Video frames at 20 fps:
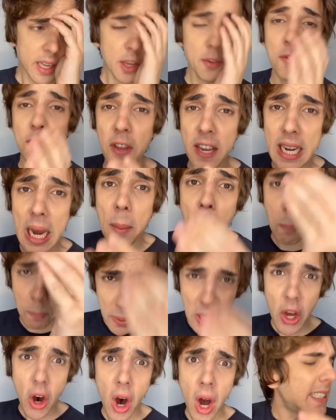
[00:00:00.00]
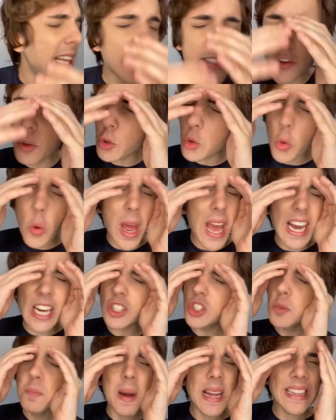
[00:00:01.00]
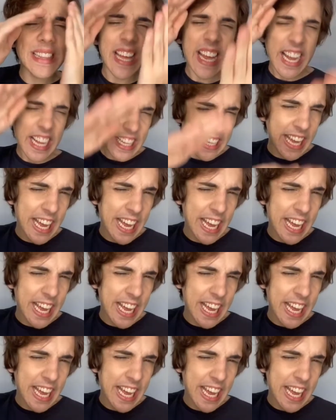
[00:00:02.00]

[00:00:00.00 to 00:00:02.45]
E fica pior. Desceu escorrega de madeira